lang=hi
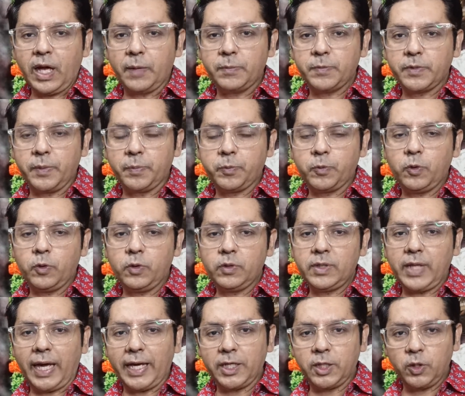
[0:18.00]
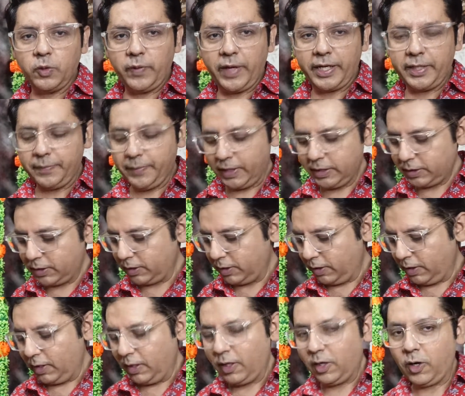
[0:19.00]
आप सबको थैंक यू वेरी मच
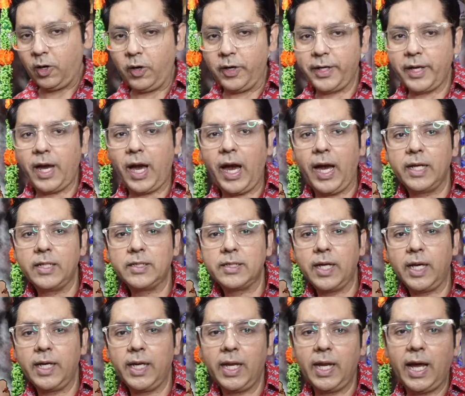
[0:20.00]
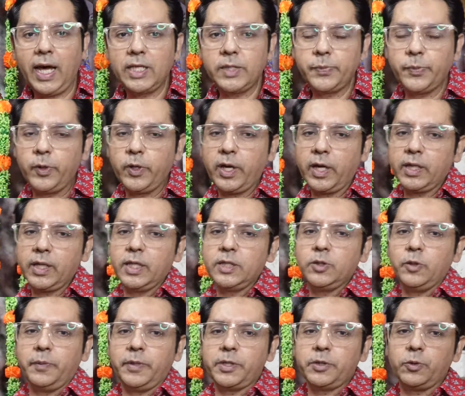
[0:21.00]
और आज का ये लास्ट प्रोडक्ट है
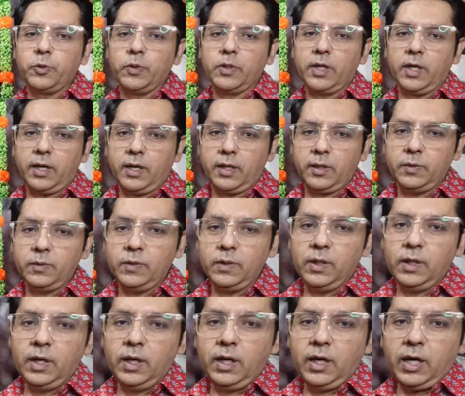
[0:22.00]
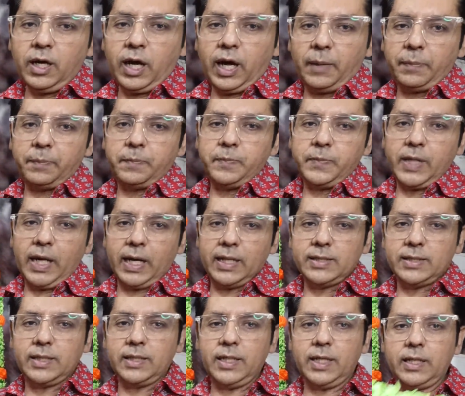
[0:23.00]
जो मैं शूट कर रहा हूँ आप ध्यान
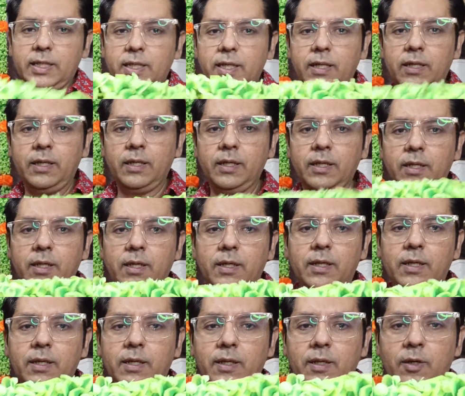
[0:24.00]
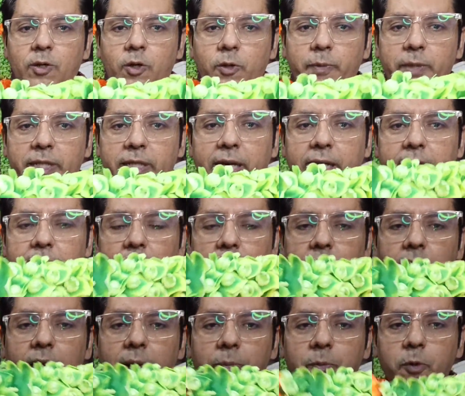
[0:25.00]
से देखिए और बताइए
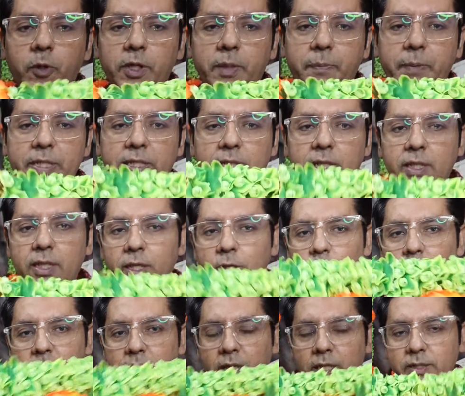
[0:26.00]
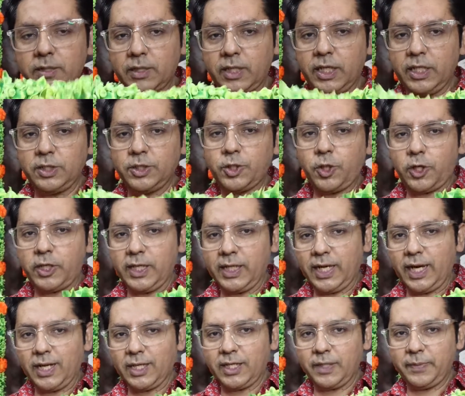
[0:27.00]
अगर आपको ये पसंद है तो इसका स्क्रीनशॉट
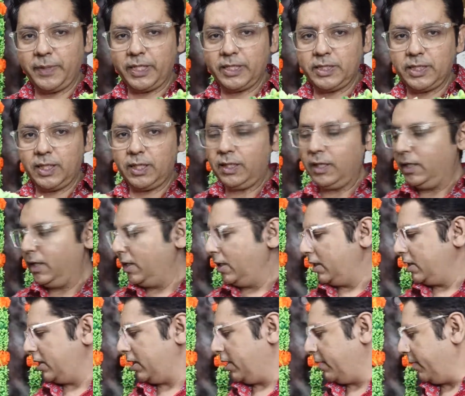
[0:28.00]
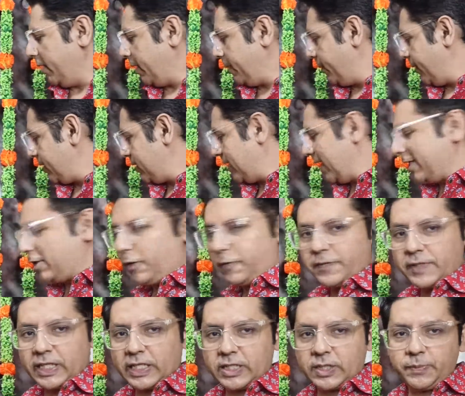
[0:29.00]
निकाल के भेजिए ये हमारे पास सेट ऑफ
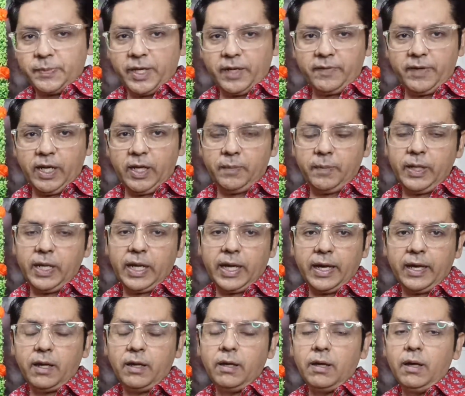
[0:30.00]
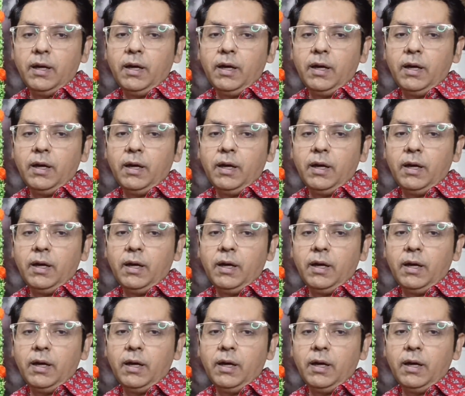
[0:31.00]
सिक्स में अवेलेबल है